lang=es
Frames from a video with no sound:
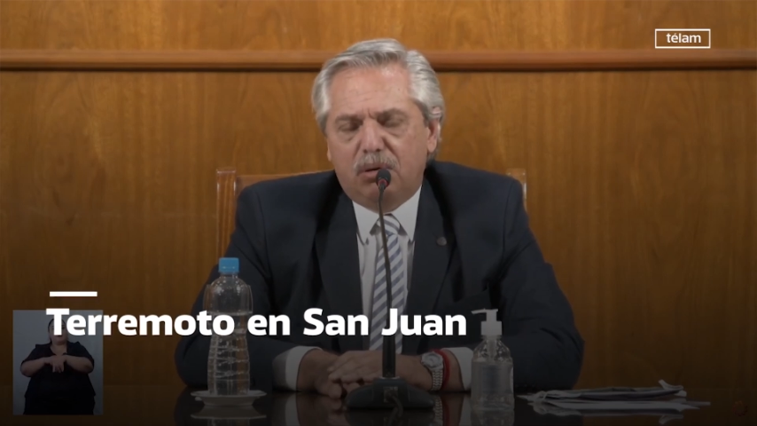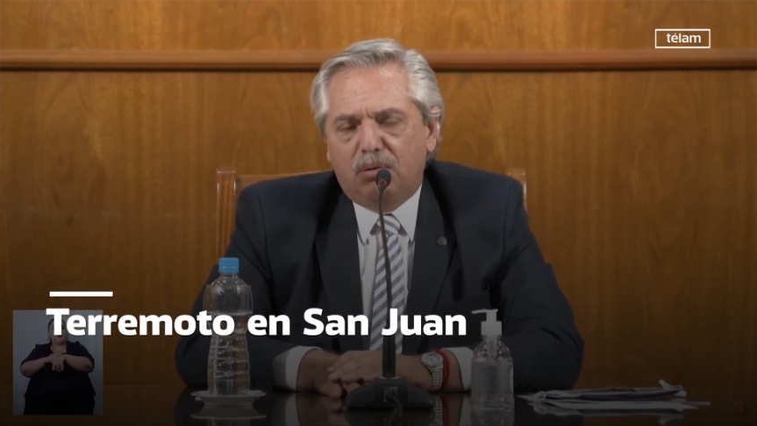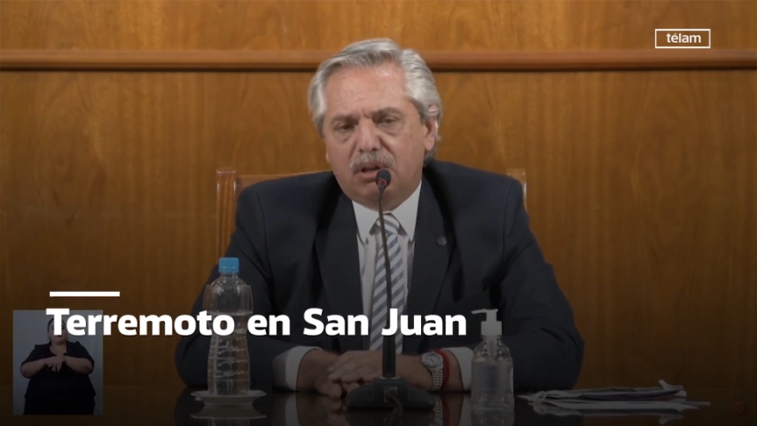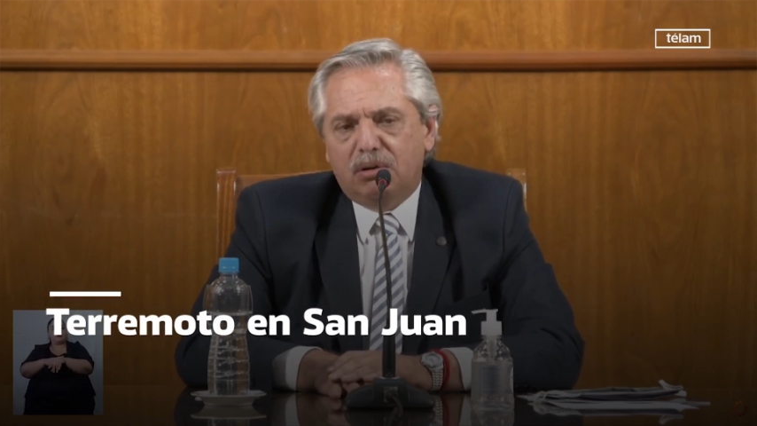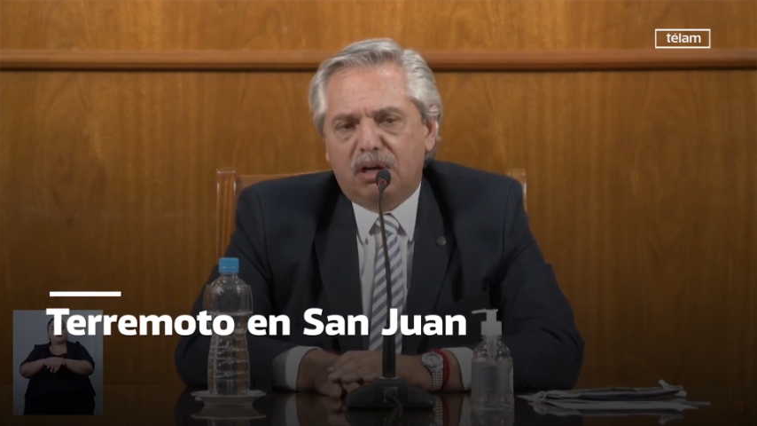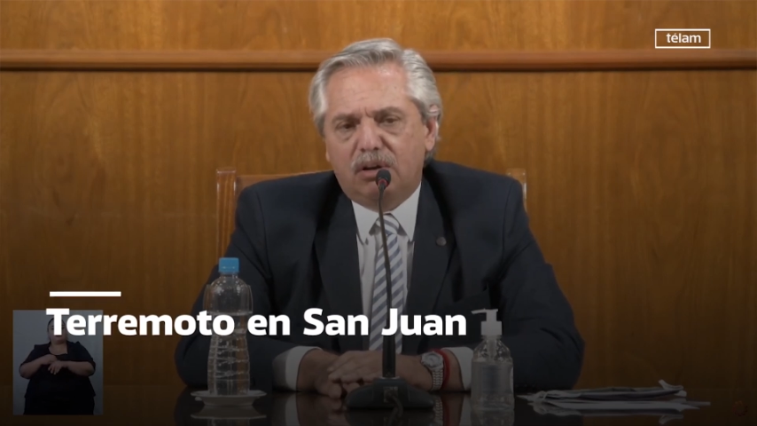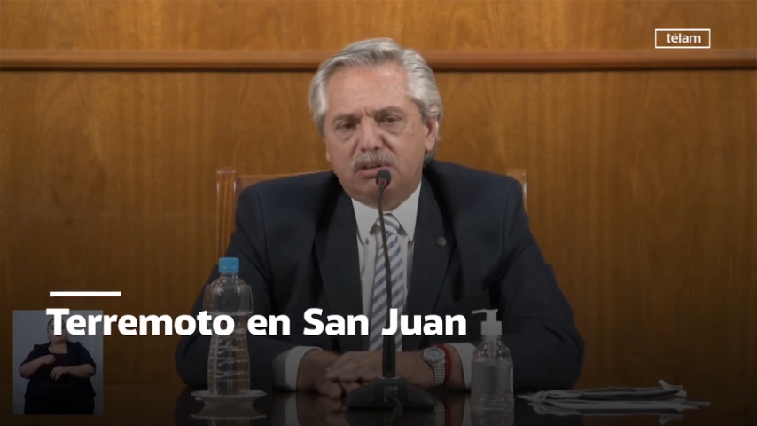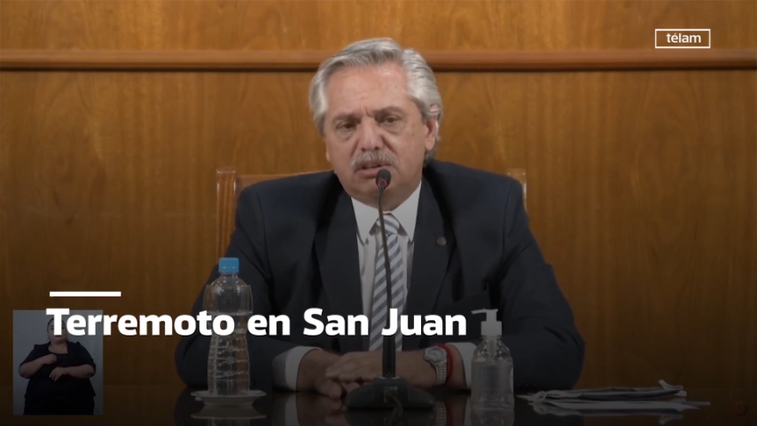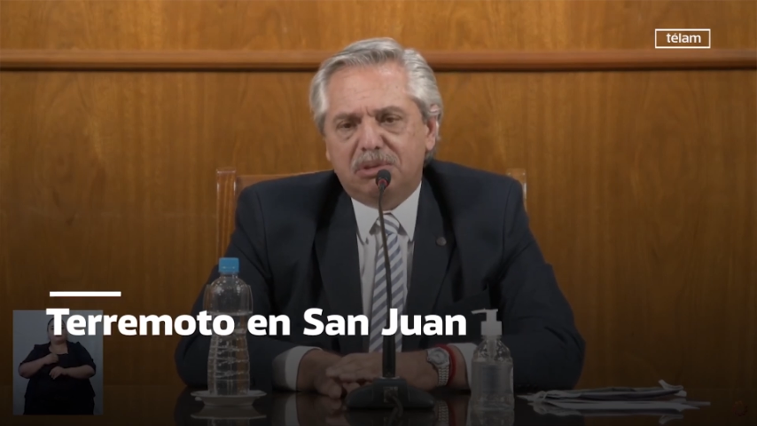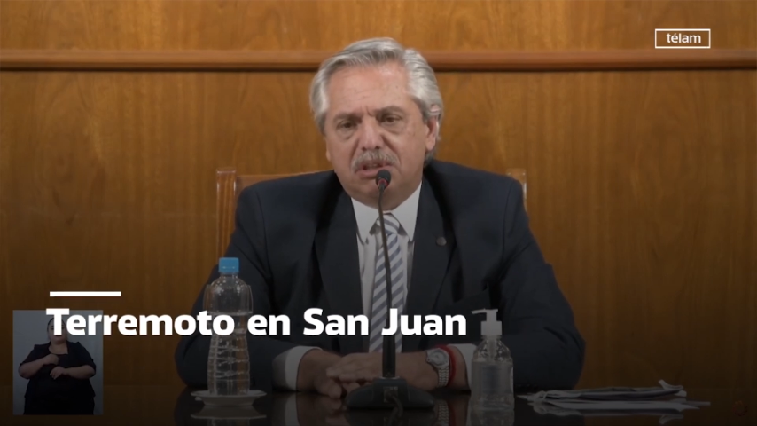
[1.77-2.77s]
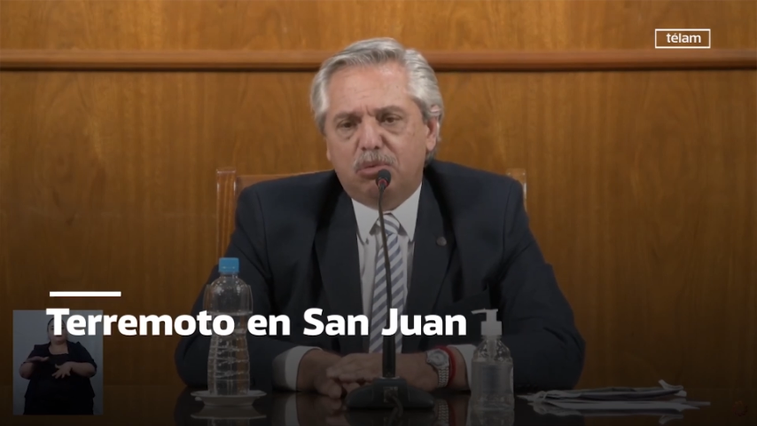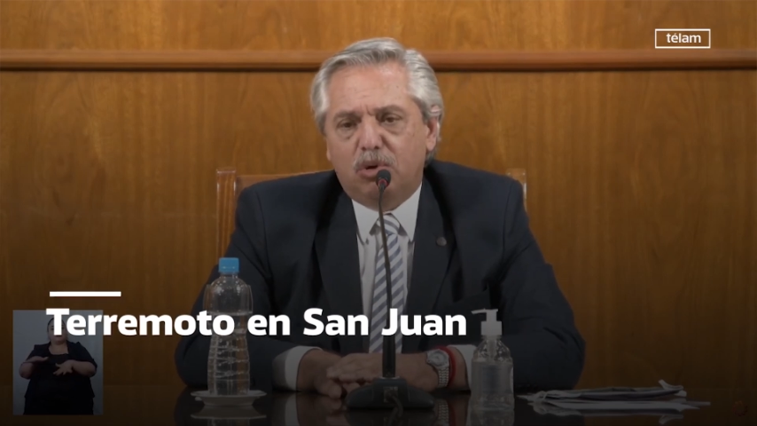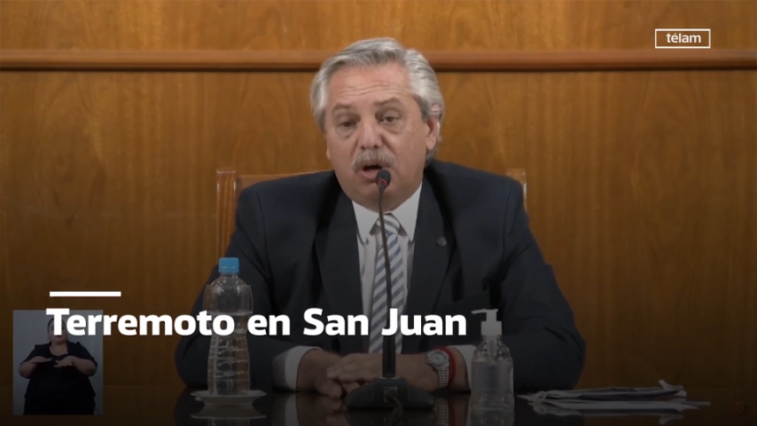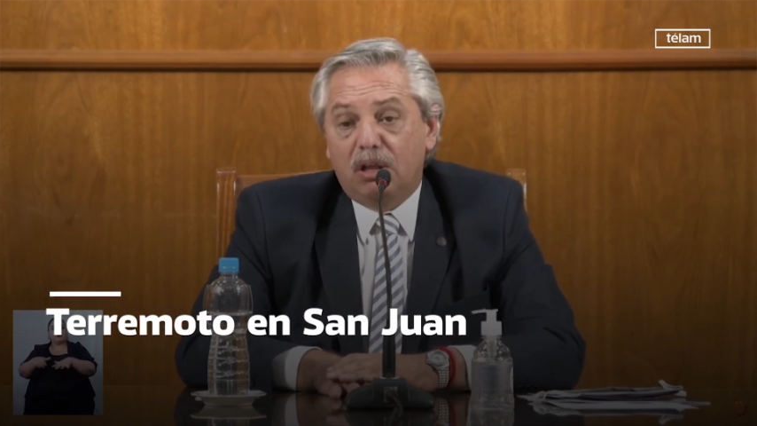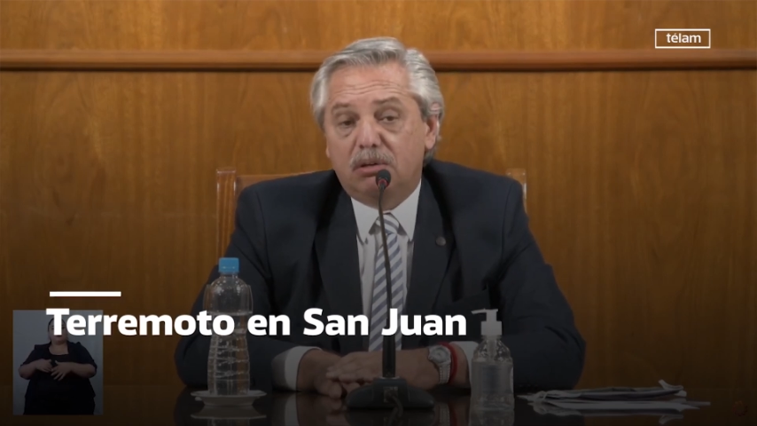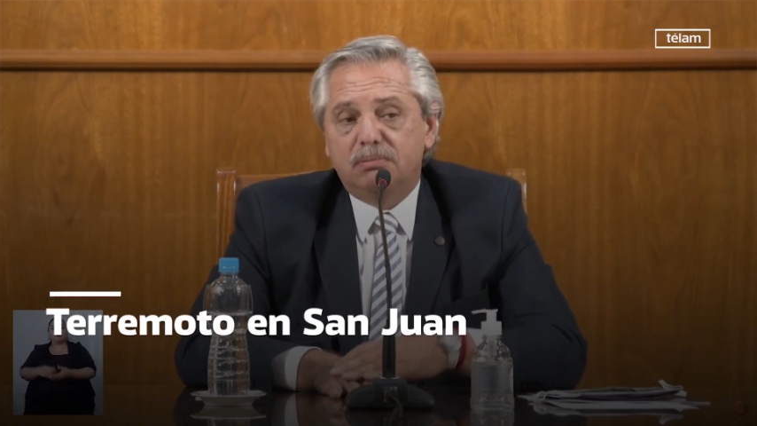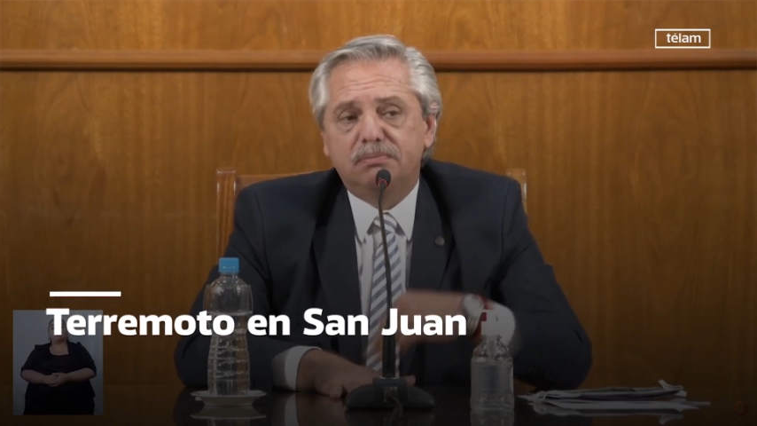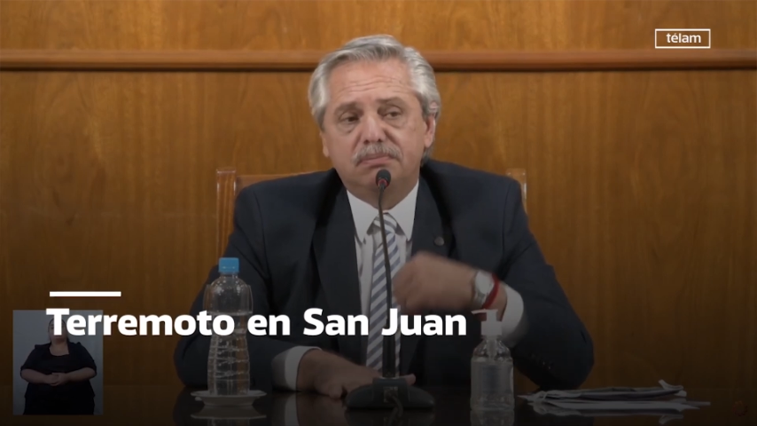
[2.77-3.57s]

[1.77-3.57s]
y cuarto de la noche me llamó Guado